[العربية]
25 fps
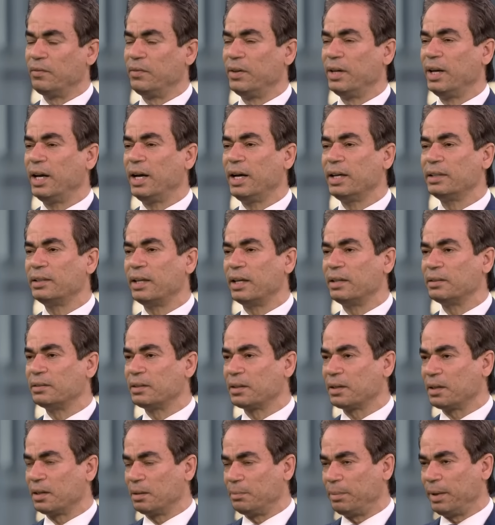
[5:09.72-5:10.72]
في العادة
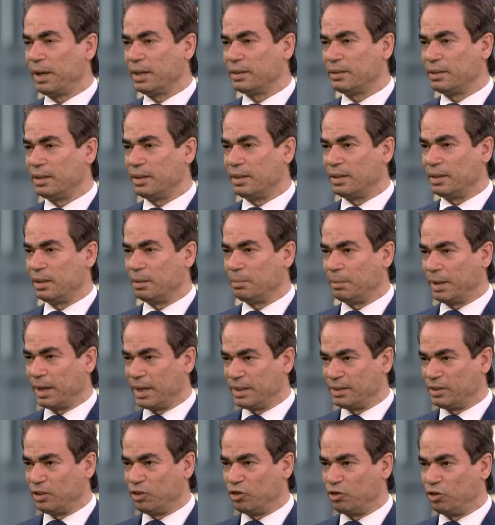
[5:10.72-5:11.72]
انتخابات
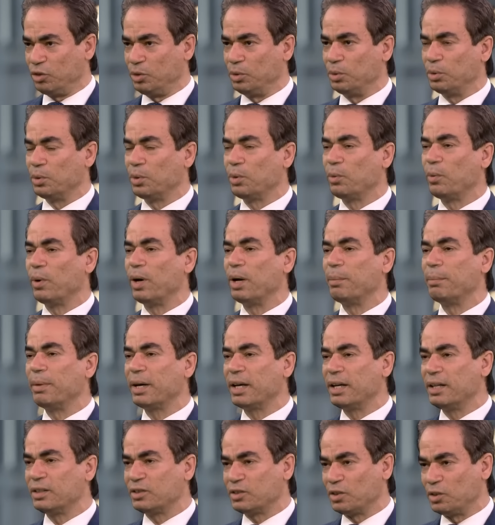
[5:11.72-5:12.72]
مجلس الشيوخ
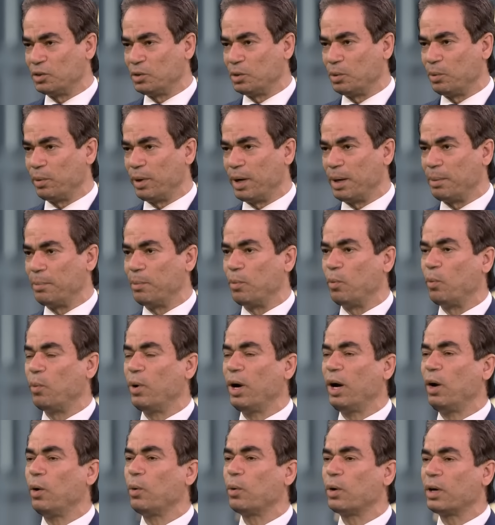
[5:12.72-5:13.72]
ومجلس النواب
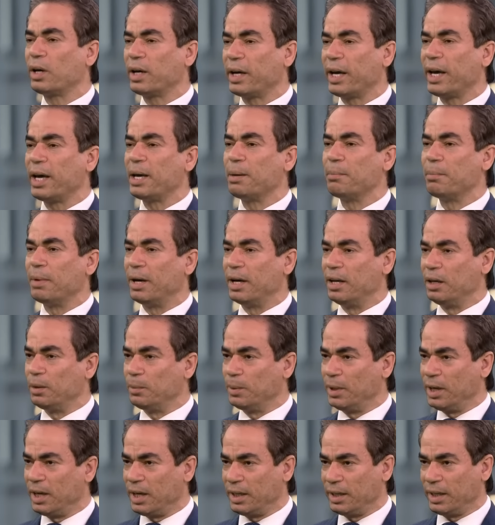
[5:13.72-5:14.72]
وحكام
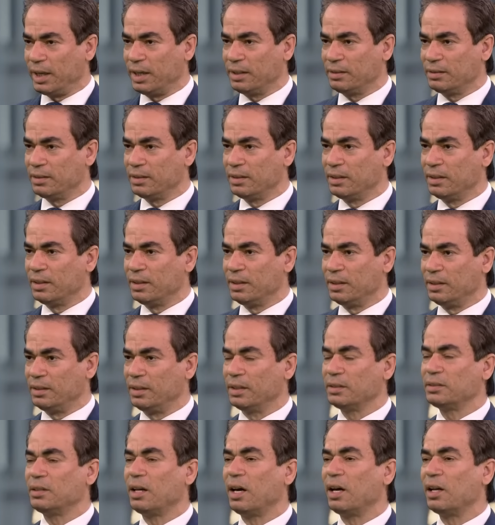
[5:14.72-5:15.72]
الولايات
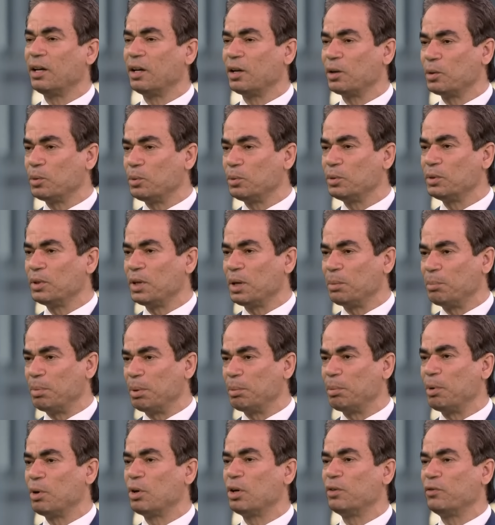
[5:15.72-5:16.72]
يتعلقون
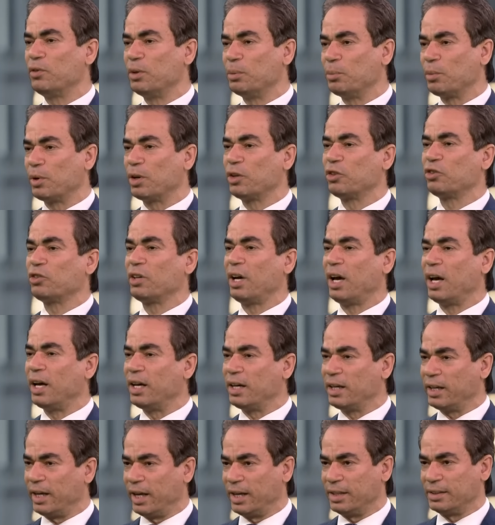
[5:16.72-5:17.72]
بموقف
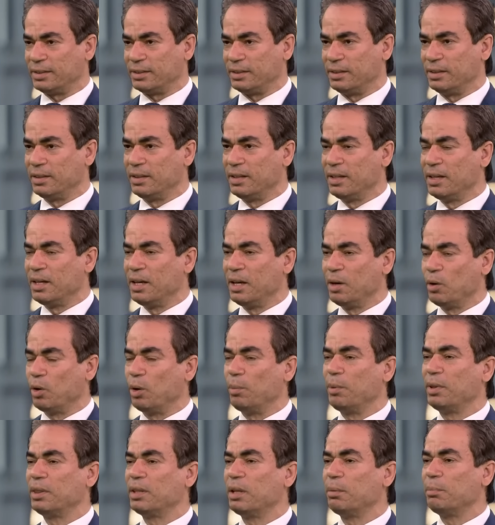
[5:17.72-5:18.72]
المرشح الرئاسي
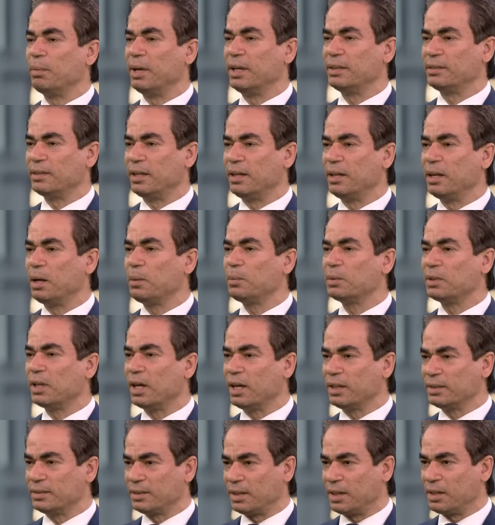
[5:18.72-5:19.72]
ومن ثم إذا
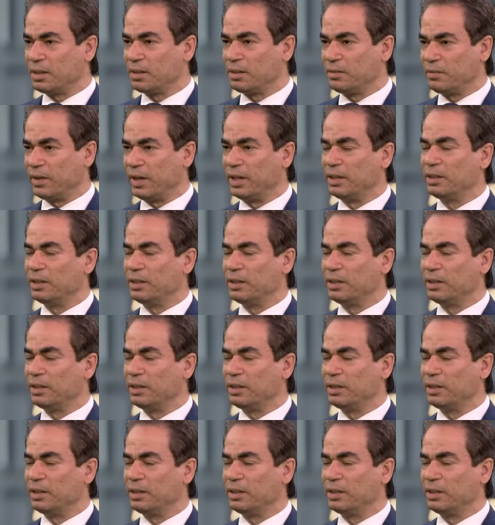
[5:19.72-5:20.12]
اللون أزرق